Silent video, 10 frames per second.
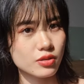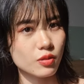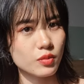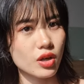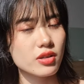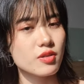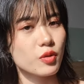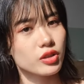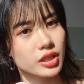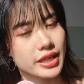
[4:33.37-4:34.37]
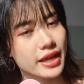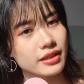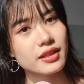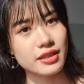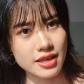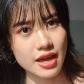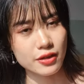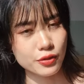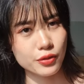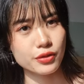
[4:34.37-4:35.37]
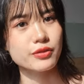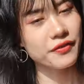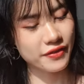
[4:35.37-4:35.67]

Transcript: dụng nó trong một thời gian rất là dài rồi